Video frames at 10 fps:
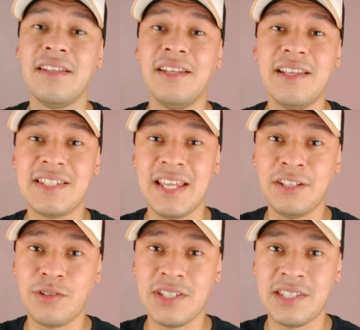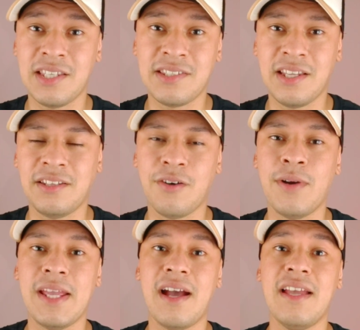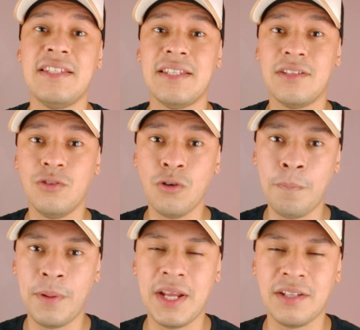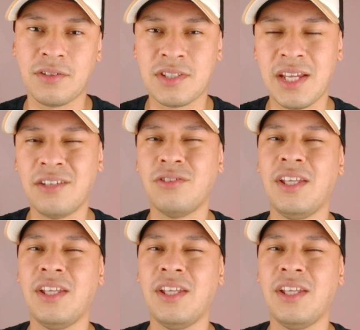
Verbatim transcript: 361 reais no preto, certo?